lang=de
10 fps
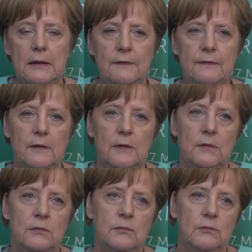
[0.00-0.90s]
Das
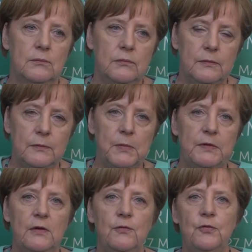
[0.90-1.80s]
ähm,
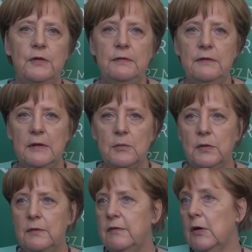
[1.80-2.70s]
betrifft die
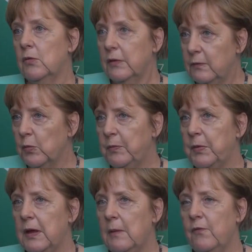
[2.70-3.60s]
Themen
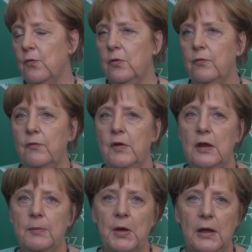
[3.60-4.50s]
Terrorismusbekämpfung, wo wir
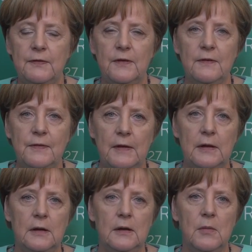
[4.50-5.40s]
ja bereits
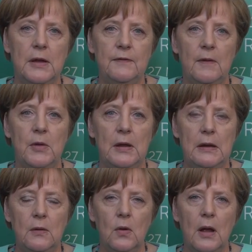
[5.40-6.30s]
gestern eine gemeinsame
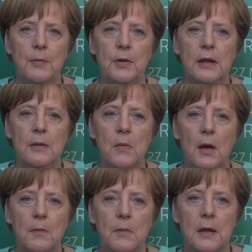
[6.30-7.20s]
Erklärung abgegeben
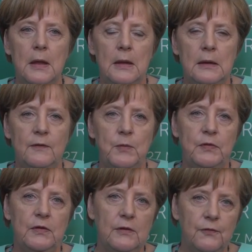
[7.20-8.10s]
haben. Das
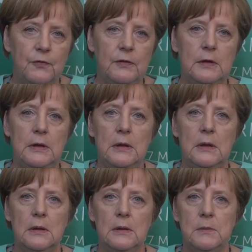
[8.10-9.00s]
betrifft
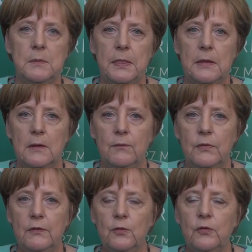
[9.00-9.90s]
die ähm,
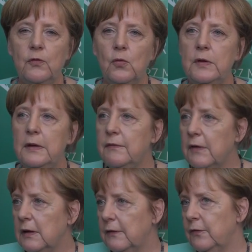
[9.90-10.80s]
Diskussion
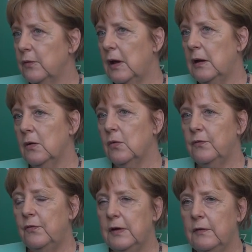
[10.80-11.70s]
internationaler
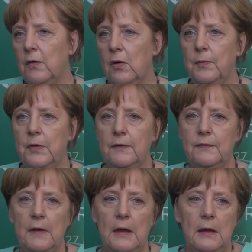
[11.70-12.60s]
Konflikte, ob
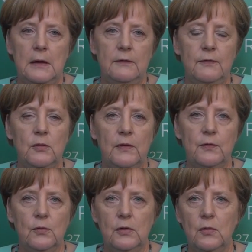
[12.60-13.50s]
das die
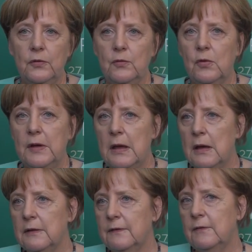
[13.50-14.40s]
Situation in
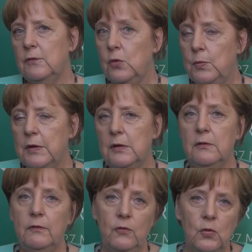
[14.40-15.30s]
Nordkorea ist,
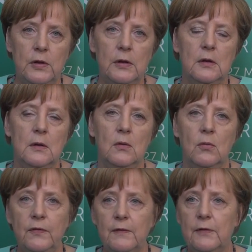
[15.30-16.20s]
Libyen, Syrien,
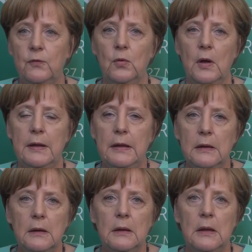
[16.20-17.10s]
Russland,
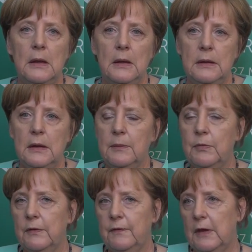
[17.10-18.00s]
Ukraine. Hier
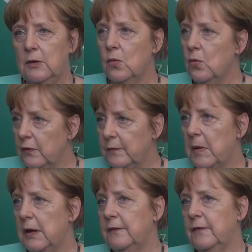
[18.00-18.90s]
gibt es ein hohes
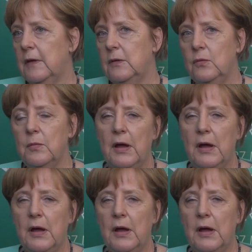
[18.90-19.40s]
Maß an